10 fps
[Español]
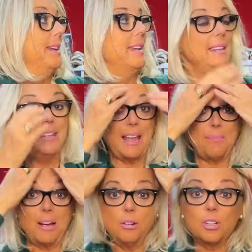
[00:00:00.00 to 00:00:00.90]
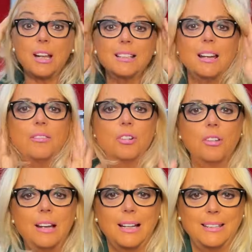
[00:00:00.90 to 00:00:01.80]
llámanos al teléfono
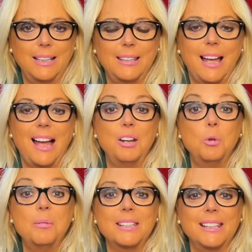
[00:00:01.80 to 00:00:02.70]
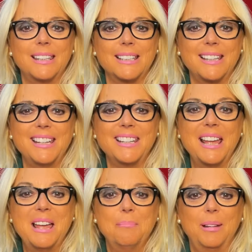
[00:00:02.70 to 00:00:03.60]
de la tienda, al 976
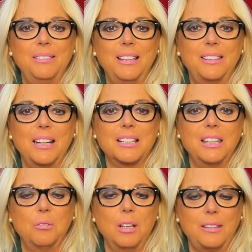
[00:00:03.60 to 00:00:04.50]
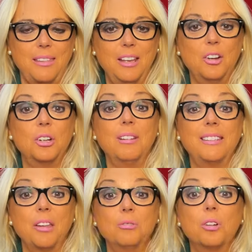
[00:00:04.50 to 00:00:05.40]
23
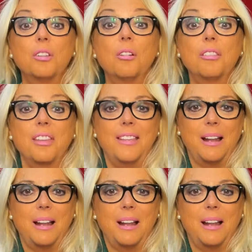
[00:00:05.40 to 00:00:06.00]
91 de 11 de